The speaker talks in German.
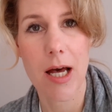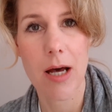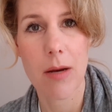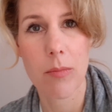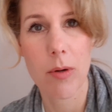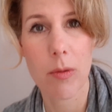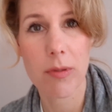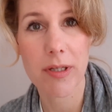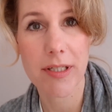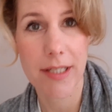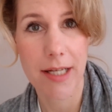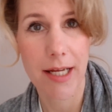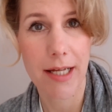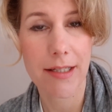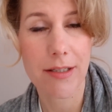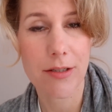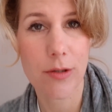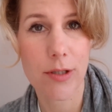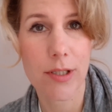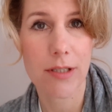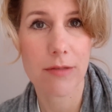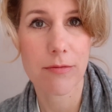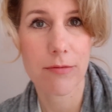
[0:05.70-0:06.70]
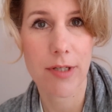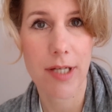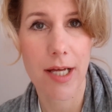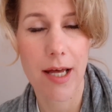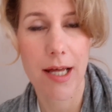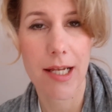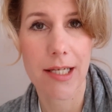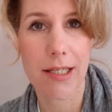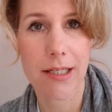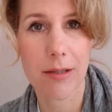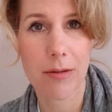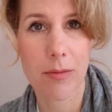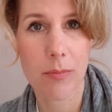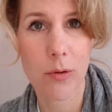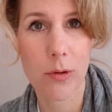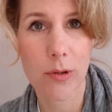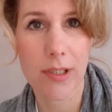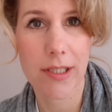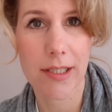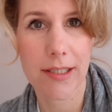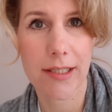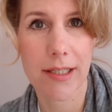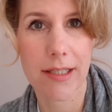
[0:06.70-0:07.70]
Momentan sollten wir alle nach
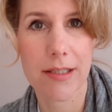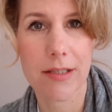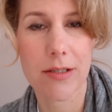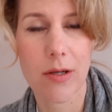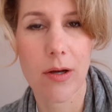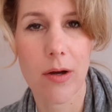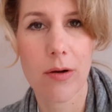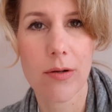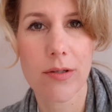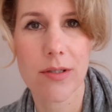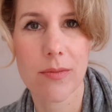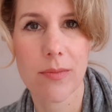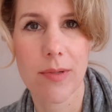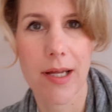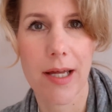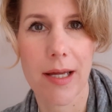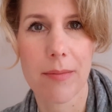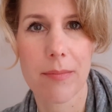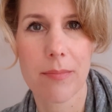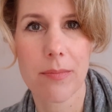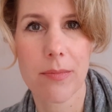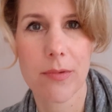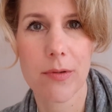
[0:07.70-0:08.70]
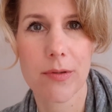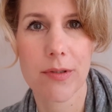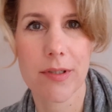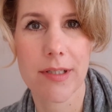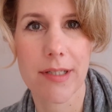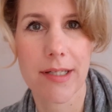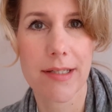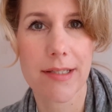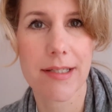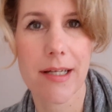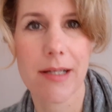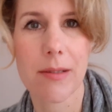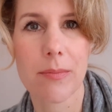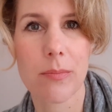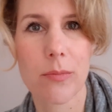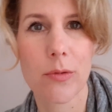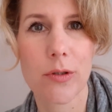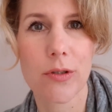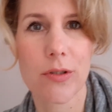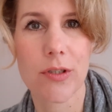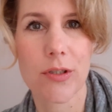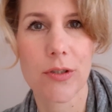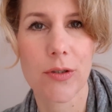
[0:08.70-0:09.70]
Möglichkeit zu Hause bleiben und deshalb
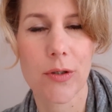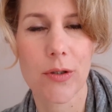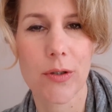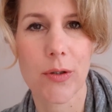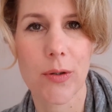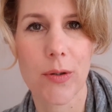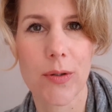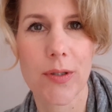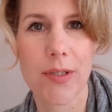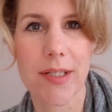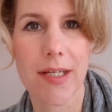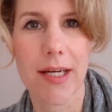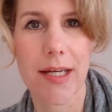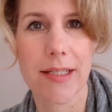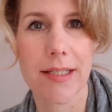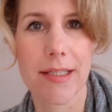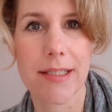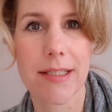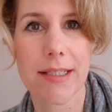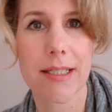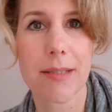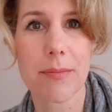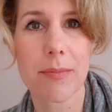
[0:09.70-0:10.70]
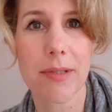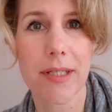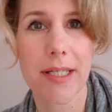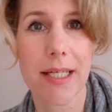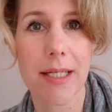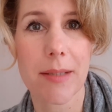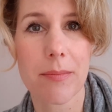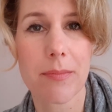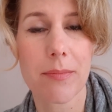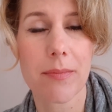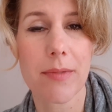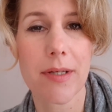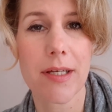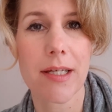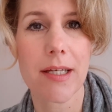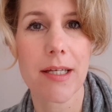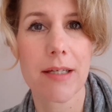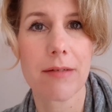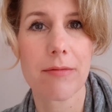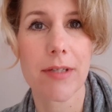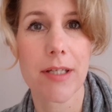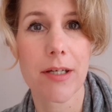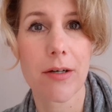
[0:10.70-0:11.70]
möchte ich euch heute einen Tipp geben,
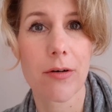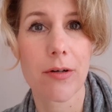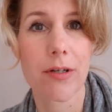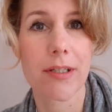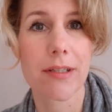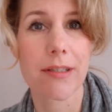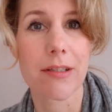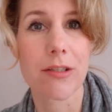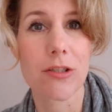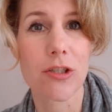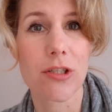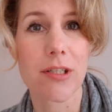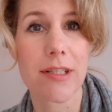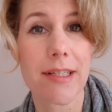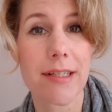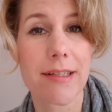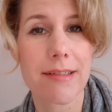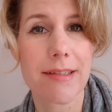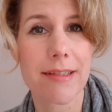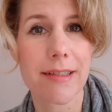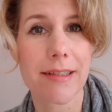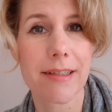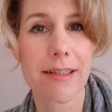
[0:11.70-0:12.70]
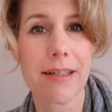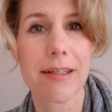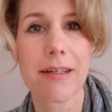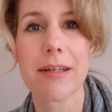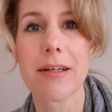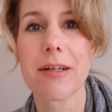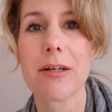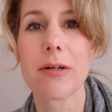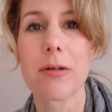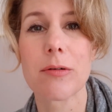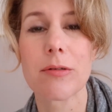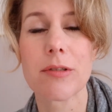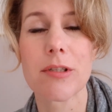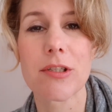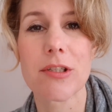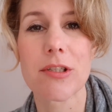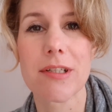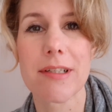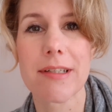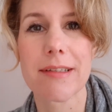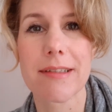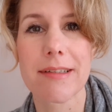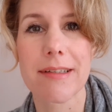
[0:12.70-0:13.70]
wie ihr euch den Schliersee und die
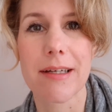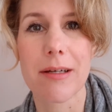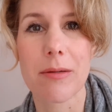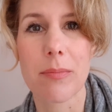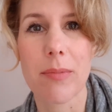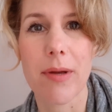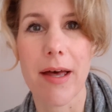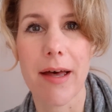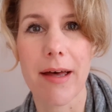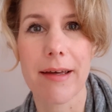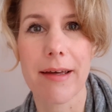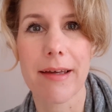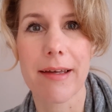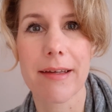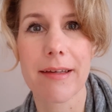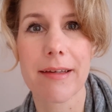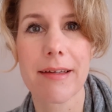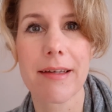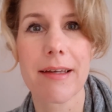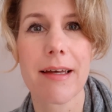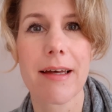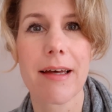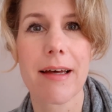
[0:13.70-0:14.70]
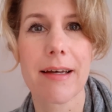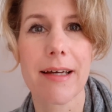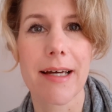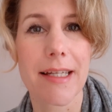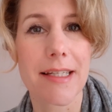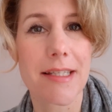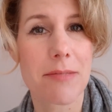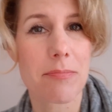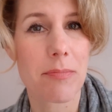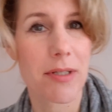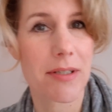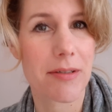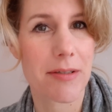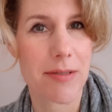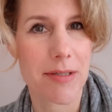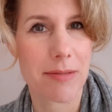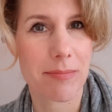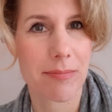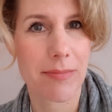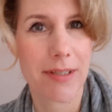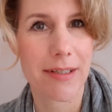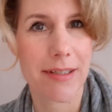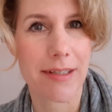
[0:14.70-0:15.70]
Schlierseer Berge ganz
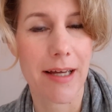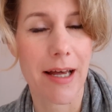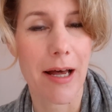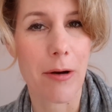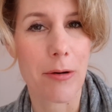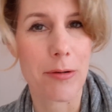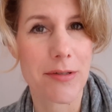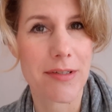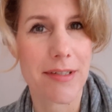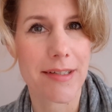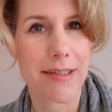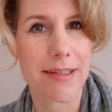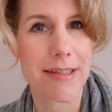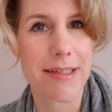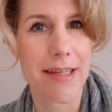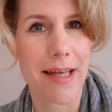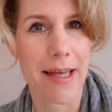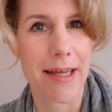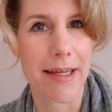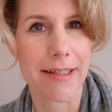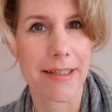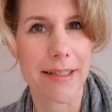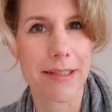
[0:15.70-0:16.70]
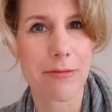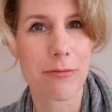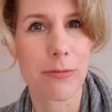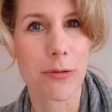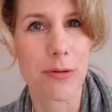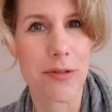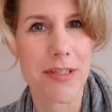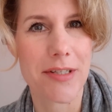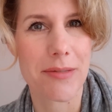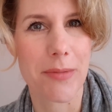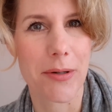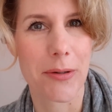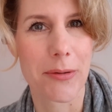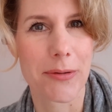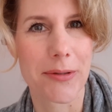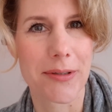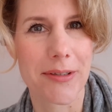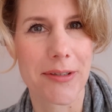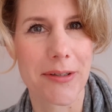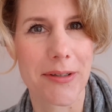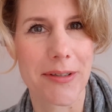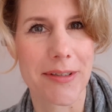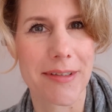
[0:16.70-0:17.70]
bequem nach Hause ins eigene Wohnzimmer
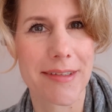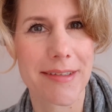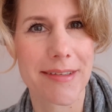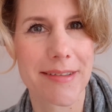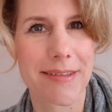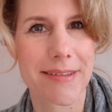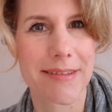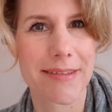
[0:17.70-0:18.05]
holen könnt.